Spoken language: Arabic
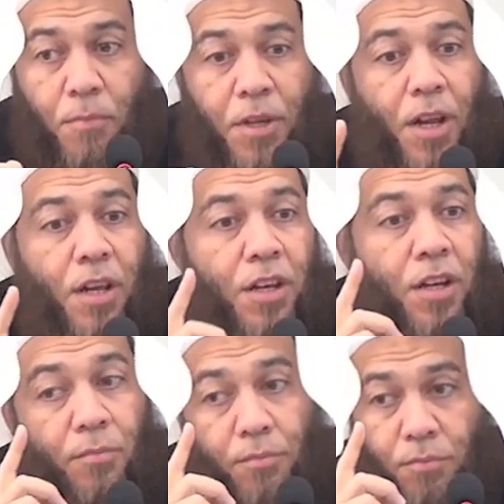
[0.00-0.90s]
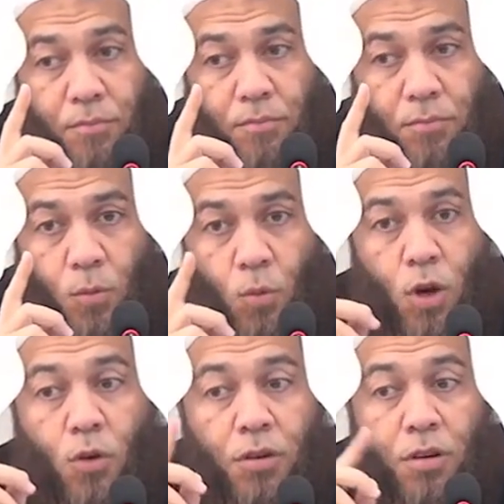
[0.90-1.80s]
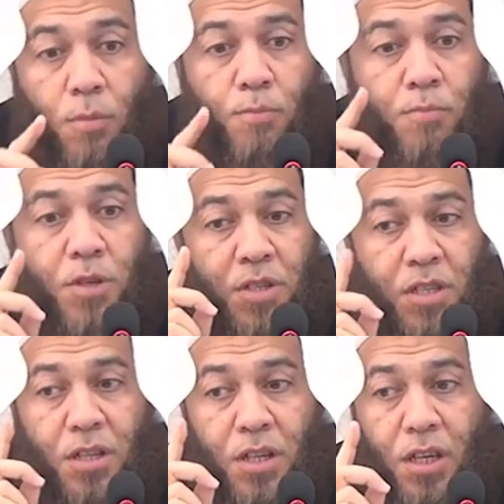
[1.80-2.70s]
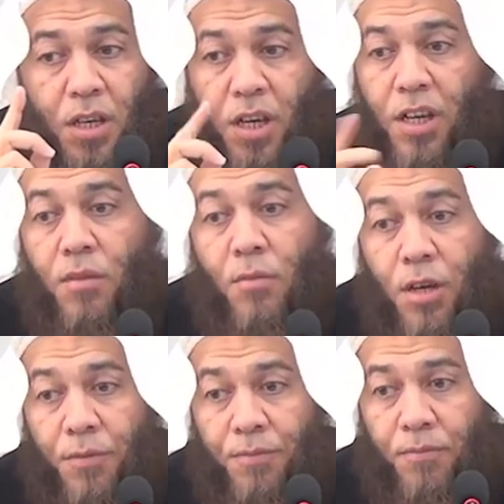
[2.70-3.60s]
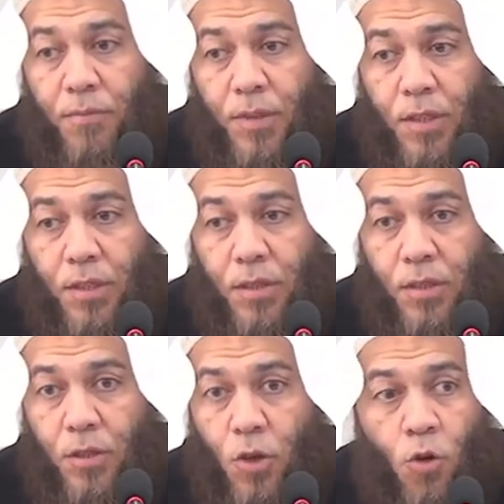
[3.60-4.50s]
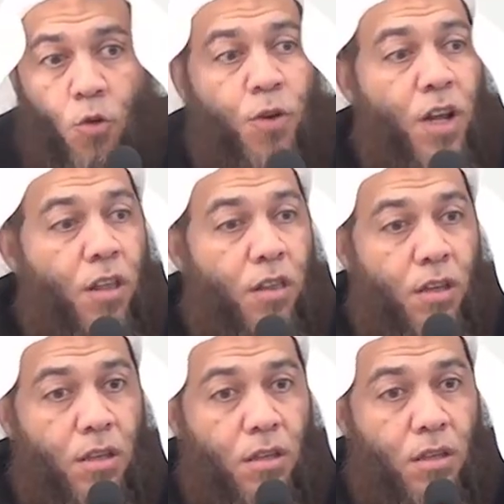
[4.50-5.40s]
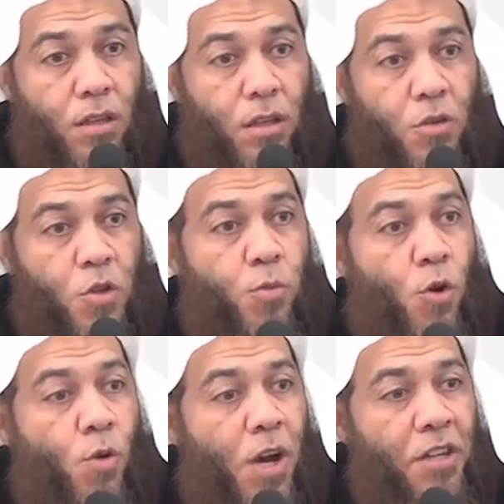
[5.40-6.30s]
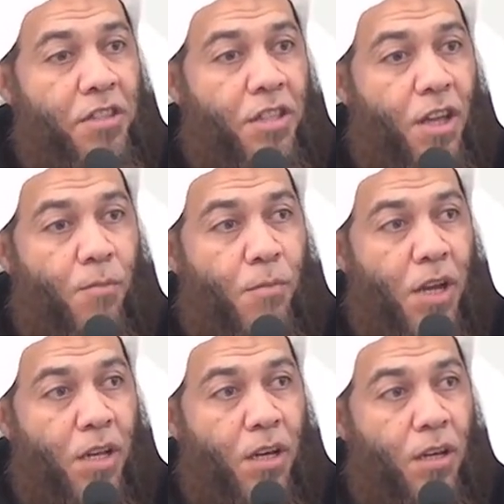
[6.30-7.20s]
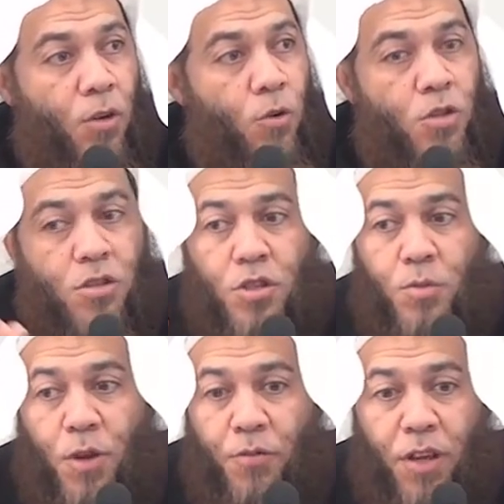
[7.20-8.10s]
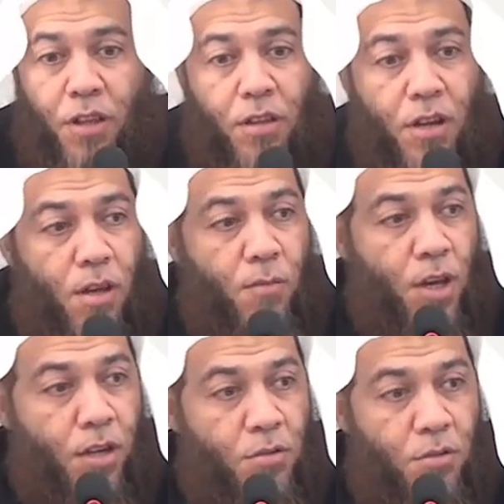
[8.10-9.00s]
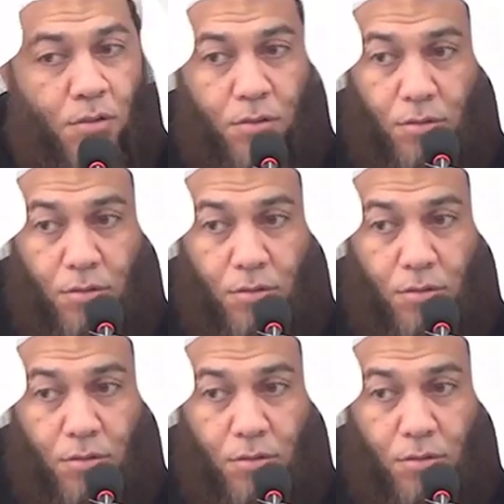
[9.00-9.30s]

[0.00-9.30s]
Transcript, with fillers: من العلم وقل رب زدني علما هو فرضي أسبوع واحد تتعب معنا وتصبح فرضي نعم يا رجل